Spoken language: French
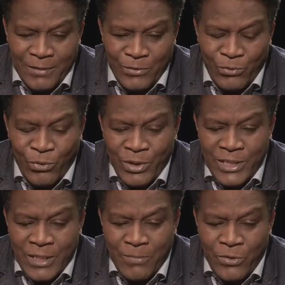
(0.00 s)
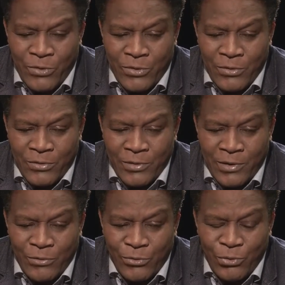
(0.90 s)
tout
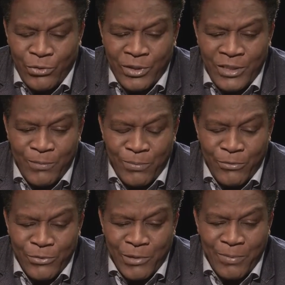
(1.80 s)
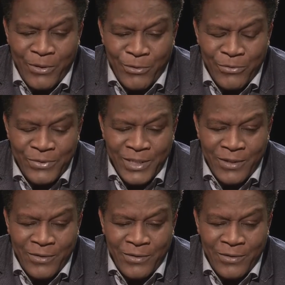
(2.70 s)
récemment, autour d'un petit punch, après un concert,